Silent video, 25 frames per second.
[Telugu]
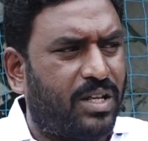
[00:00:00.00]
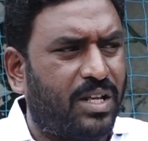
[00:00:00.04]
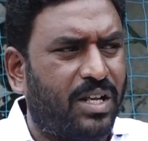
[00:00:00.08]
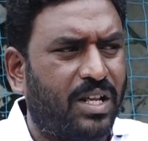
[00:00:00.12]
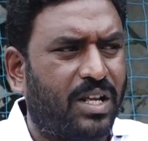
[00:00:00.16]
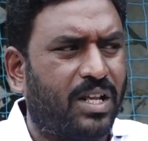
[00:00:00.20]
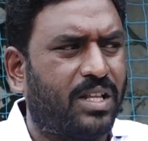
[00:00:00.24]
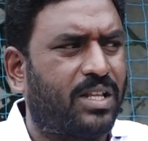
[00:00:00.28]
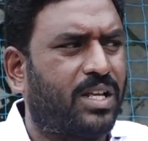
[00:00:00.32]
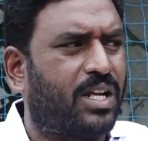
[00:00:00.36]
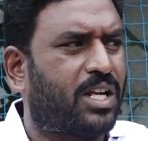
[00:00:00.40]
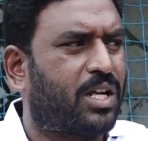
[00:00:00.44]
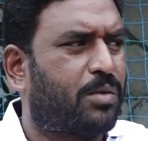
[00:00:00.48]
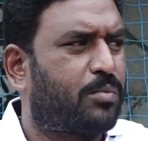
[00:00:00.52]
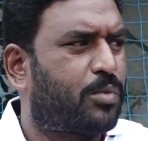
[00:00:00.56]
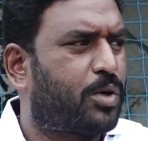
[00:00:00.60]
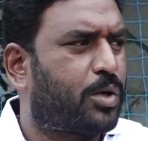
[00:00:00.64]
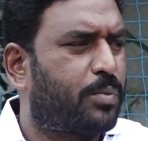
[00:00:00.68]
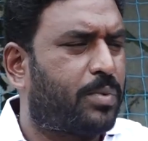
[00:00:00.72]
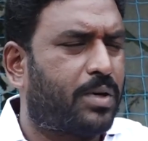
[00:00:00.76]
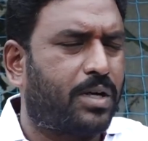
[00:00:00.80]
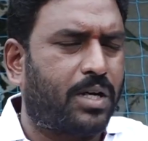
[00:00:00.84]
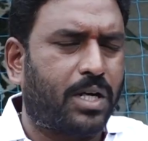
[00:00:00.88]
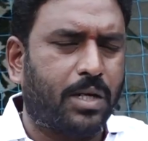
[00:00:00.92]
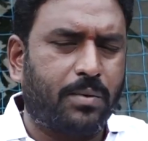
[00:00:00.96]
దీనికి దానికి
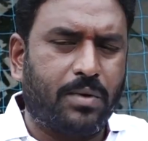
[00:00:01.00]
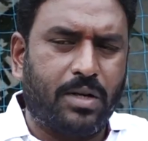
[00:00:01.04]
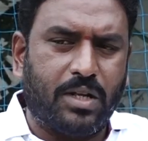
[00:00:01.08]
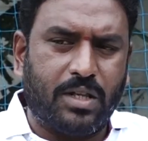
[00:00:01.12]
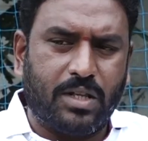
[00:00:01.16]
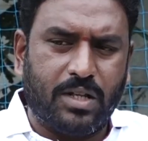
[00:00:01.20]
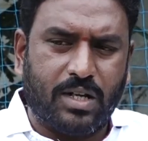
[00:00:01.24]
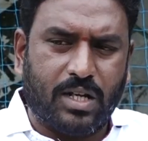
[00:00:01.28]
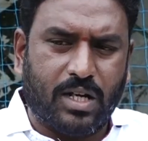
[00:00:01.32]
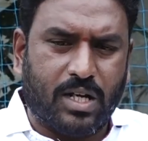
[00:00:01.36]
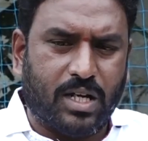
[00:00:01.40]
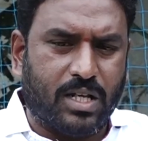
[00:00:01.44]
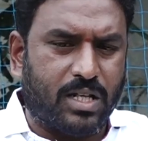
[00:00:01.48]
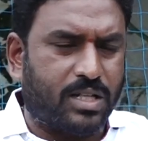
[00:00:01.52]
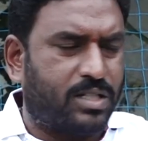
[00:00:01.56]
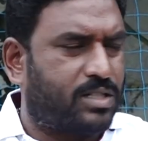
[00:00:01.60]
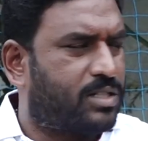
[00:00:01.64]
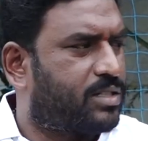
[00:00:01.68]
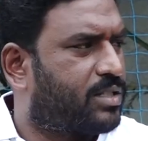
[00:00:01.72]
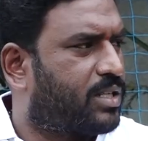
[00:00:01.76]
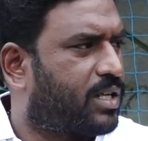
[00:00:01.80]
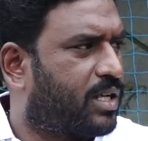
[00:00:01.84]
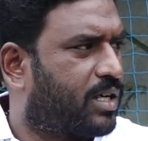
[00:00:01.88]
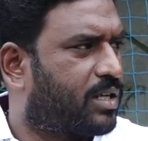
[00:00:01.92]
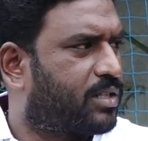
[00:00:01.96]
ముడిపెట్టడం అనేది నాకు
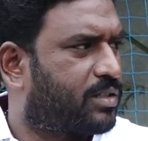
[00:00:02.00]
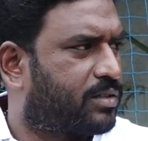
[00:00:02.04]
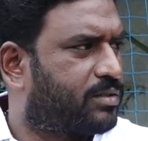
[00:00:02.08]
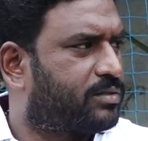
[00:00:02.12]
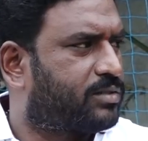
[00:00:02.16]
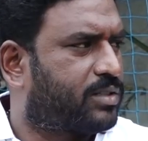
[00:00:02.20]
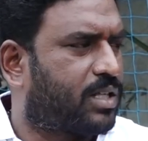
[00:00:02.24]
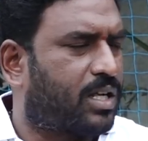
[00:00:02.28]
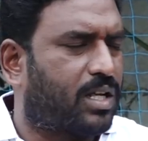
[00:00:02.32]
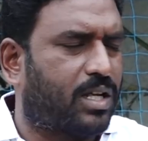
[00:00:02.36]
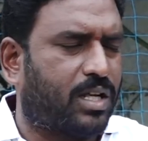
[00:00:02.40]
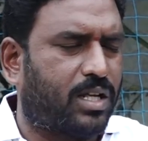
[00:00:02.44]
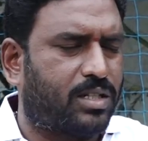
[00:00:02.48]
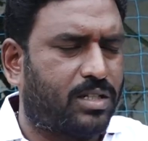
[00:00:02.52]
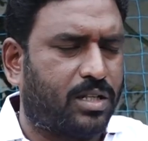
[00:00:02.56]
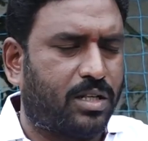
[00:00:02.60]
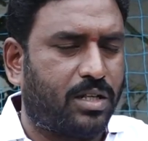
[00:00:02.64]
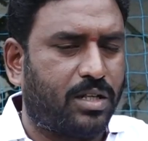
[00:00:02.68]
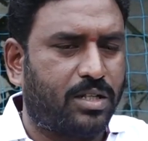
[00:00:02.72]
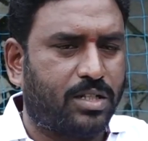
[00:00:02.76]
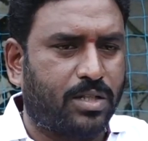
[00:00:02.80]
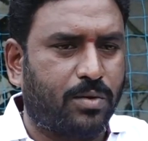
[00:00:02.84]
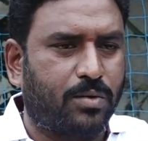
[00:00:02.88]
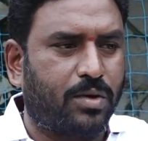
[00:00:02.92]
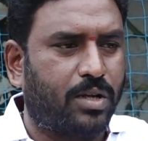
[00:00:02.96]
నాకు చాలా అసలు
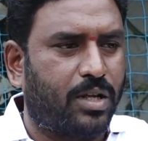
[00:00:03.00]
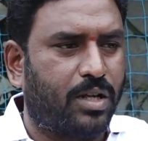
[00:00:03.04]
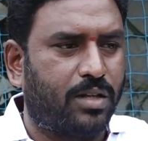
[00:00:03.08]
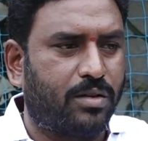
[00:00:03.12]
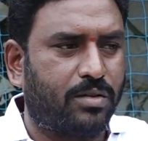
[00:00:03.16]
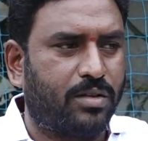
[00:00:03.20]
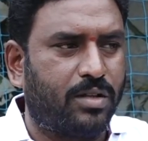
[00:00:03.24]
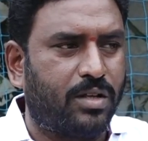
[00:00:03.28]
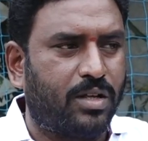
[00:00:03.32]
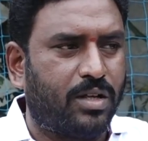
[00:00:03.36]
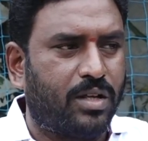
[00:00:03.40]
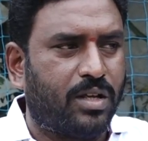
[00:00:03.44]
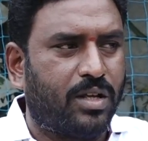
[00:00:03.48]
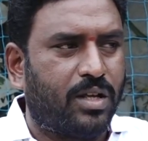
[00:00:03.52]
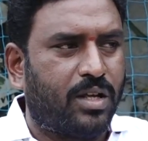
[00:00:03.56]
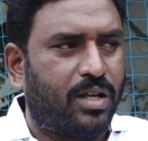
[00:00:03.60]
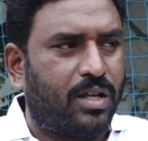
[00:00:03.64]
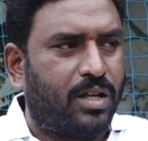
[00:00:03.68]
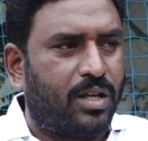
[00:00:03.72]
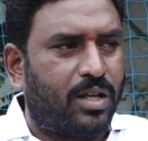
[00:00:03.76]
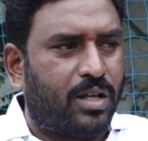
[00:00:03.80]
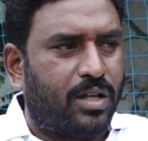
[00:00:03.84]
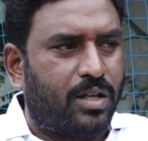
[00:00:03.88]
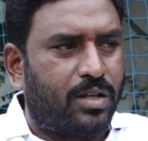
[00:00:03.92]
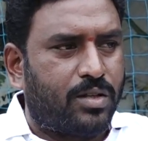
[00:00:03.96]
ఇష్టం ఉండలేదు
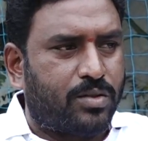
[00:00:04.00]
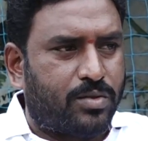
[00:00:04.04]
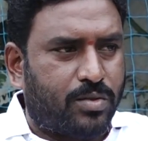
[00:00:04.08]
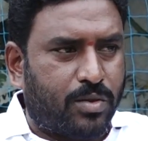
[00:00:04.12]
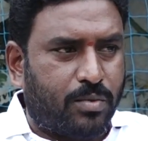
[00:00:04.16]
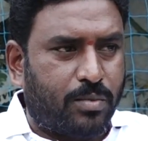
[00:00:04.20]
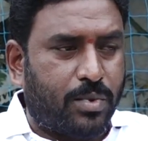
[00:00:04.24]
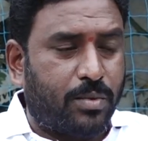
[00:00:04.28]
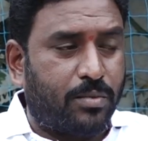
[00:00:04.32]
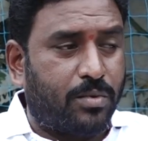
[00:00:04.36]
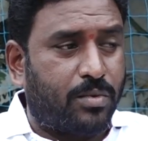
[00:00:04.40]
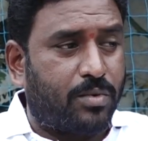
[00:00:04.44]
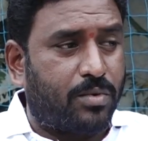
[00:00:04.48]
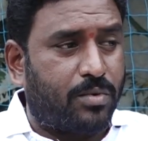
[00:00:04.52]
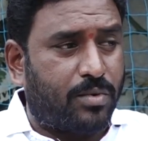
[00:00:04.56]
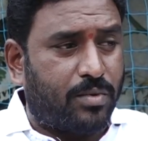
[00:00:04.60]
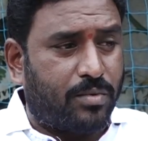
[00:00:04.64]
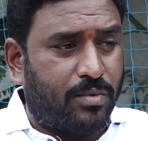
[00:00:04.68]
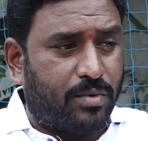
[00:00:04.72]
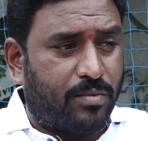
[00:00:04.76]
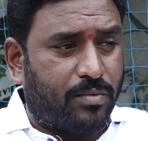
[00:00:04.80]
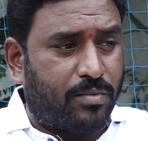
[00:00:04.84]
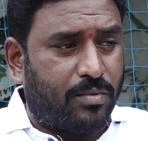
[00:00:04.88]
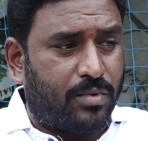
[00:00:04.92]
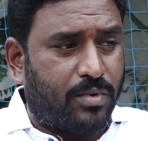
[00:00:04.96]
సో మేము
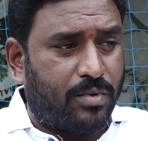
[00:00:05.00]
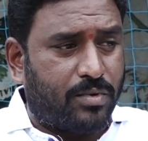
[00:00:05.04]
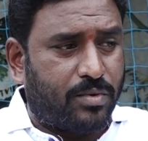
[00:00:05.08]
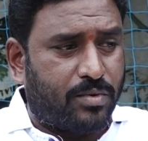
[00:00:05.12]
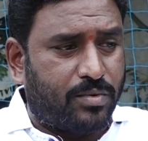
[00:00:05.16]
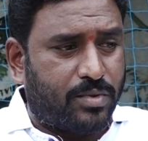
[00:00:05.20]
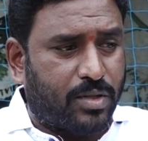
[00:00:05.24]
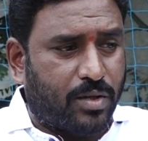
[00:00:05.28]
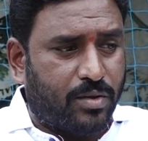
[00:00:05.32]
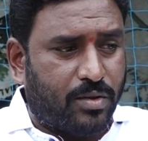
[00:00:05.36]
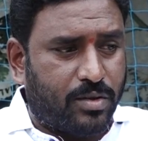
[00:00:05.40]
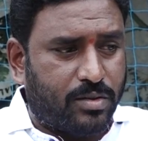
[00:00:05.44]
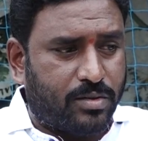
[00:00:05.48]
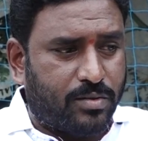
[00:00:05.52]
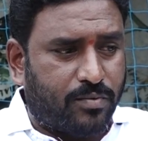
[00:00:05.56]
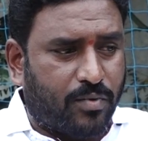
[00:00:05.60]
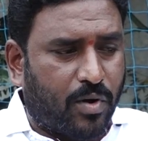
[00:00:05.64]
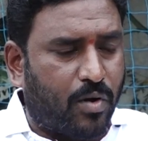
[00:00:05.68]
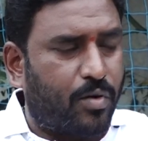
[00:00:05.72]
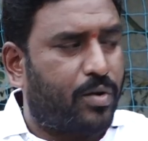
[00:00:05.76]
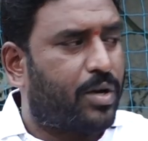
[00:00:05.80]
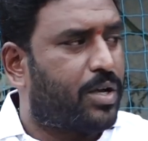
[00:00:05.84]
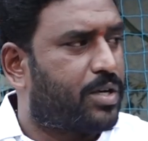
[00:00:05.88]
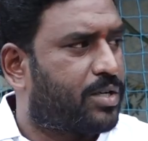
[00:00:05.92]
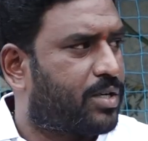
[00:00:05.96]

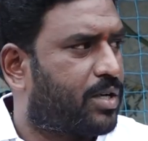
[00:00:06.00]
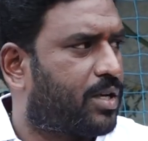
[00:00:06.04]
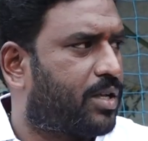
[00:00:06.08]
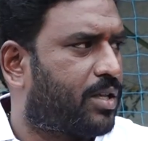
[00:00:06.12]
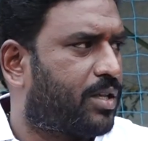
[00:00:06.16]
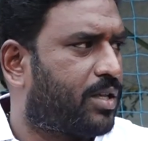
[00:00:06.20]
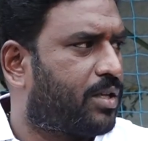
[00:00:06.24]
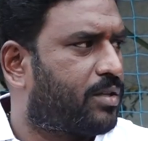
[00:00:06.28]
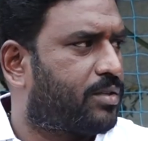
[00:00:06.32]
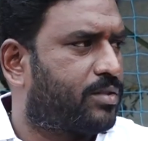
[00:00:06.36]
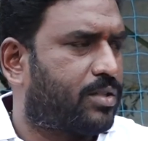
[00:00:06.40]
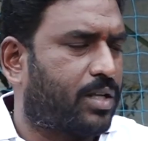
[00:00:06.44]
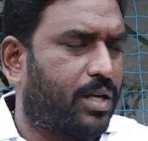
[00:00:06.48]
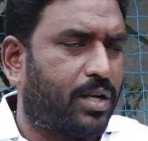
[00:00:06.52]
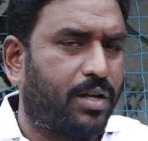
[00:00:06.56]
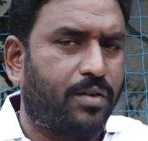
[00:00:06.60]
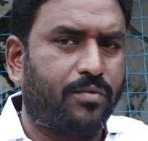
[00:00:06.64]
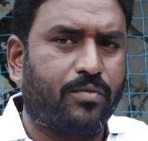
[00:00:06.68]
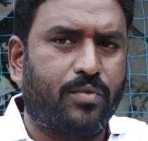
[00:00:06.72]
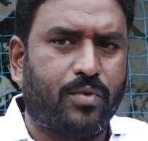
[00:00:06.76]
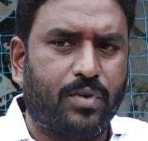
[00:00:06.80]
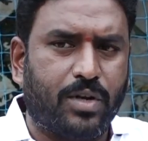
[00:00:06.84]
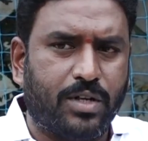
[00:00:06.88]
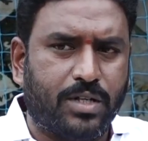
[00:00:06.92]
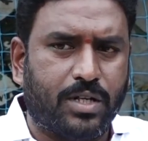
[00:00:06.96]
ఫౌండేషన్ అది సైన్
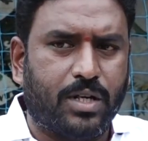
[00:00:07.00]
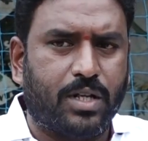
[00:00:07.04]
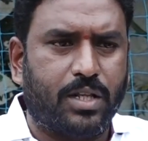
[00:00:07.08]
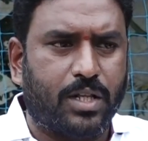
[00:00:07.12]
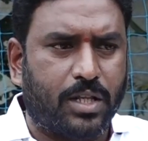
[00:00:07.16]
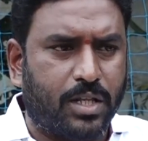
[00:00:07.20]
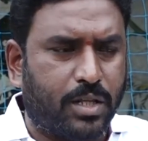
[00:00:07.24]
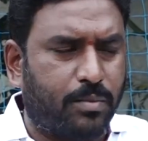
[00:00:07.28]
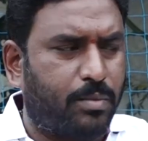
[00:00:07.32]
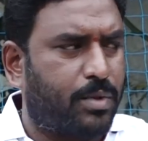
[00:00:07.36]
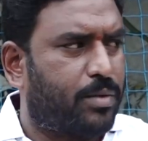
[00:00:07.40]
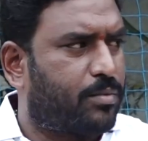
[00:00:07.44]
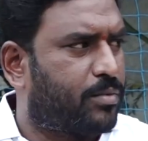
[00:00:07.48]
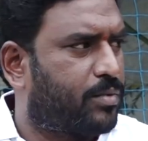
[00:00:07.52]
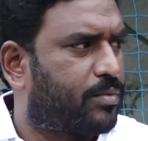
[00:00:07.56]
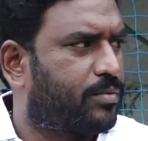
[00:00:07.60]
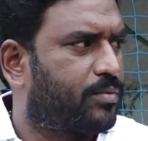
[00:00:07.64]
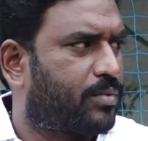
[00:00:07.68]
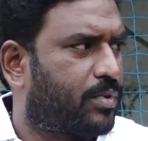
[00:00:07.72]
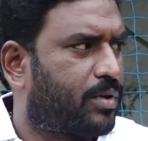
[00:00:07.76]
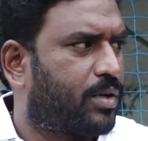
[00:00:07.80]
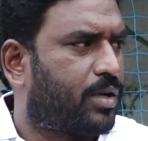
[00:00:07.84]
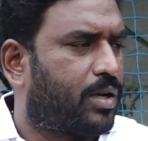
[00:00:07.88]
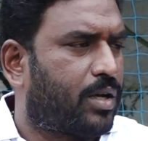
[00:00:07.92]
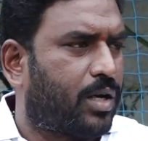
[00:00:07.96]
ఫౌండేషన్ ఏదో మేము
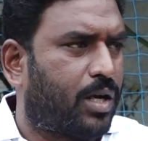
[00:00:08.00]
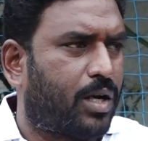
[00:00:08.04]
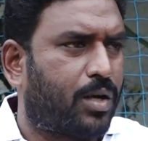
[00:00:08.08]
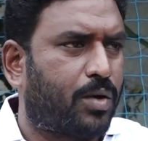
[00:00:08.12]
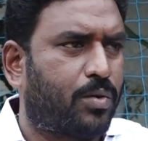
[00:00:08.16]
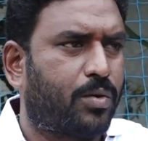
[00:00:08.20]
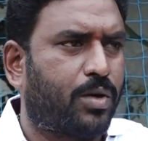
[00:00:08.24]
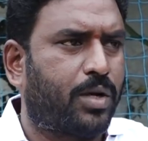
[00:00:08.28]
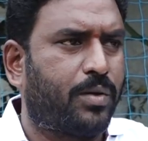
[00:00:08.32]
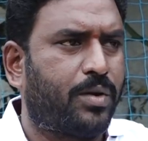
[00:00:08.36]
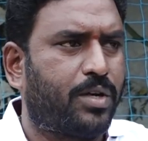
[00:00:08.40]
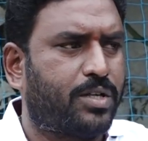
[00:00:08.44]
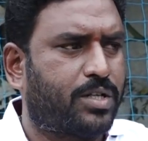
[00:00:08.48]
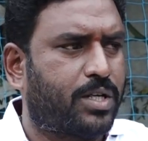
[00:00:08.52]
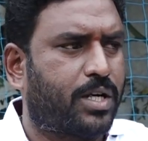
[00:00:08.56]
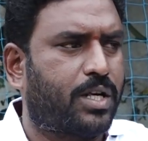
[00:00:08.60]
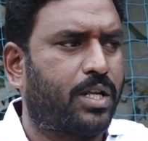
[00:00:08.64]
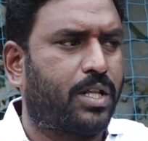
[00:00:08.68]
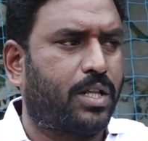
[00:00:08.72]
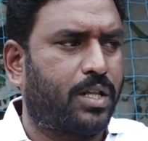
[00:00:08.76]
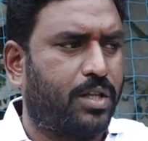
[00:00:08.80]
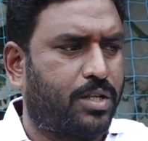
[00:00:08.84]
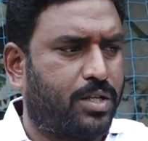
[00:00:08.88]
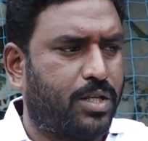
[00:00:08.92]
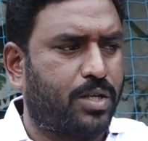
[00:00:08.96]
అనుకున్న
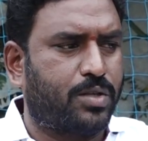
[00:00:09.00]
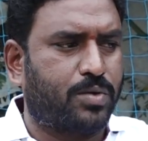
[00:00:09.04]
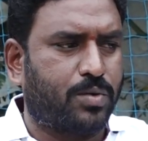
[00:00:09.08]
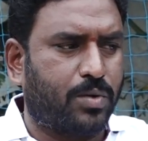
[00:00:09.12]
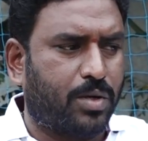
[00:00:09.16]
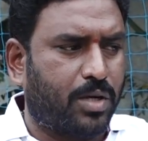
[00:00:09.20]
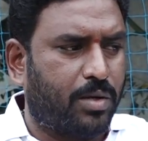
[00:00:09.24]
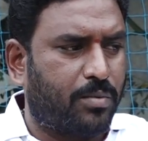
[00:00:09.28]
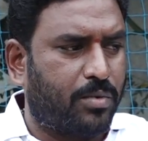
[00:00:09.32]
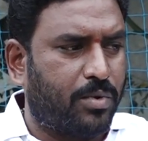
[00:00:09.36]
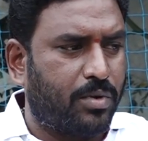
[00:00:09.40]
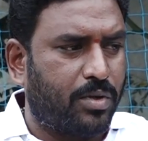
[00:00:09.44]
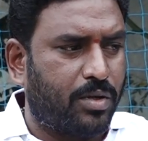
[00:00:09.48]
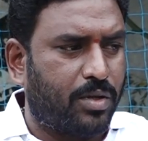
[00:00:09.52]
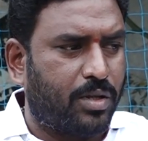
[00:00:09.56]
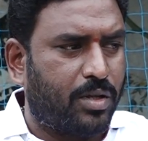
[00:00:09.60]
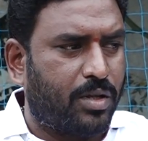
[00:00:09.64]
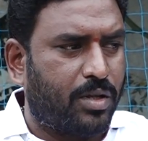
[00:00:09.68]
ఇనిషియేటివ్ అయితే చేసుకున్నామో